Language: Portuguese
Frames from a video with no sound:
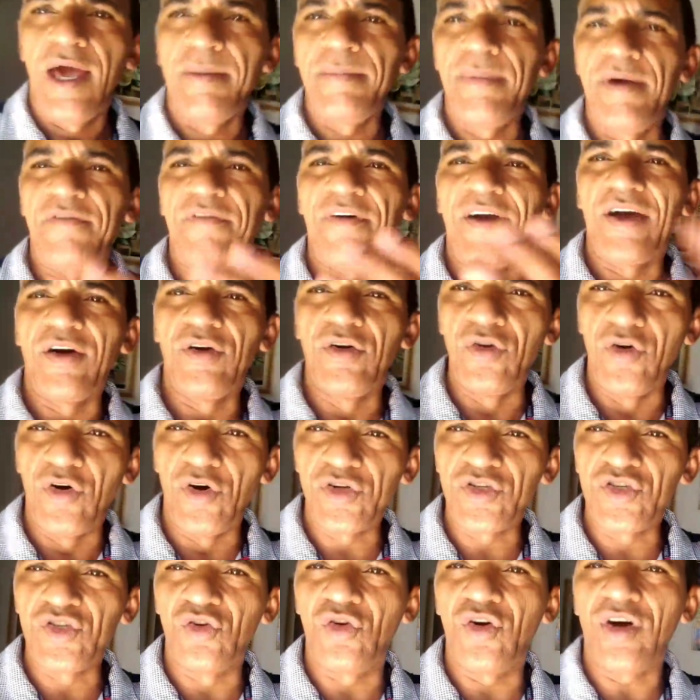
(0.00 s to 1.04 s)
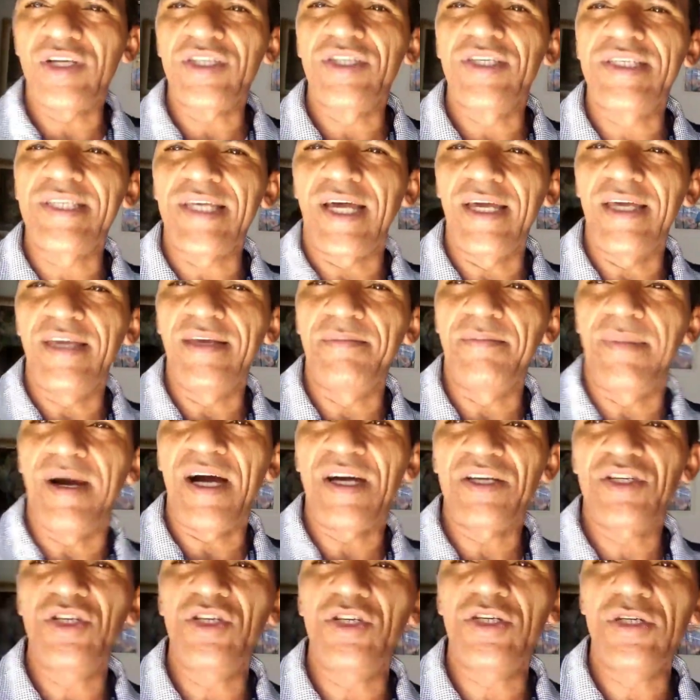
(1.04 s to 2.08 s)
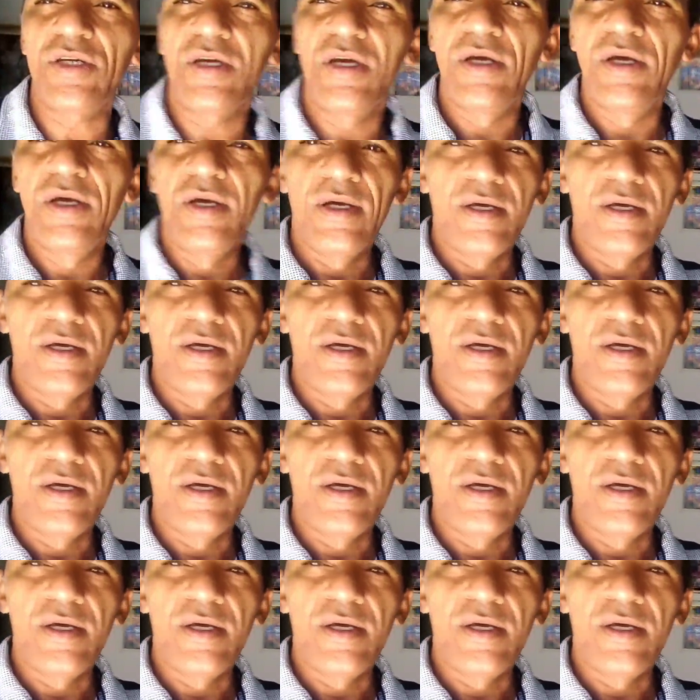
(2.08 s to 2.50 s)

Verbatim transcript: É meio vergonhoso, não gosta de sair em imagens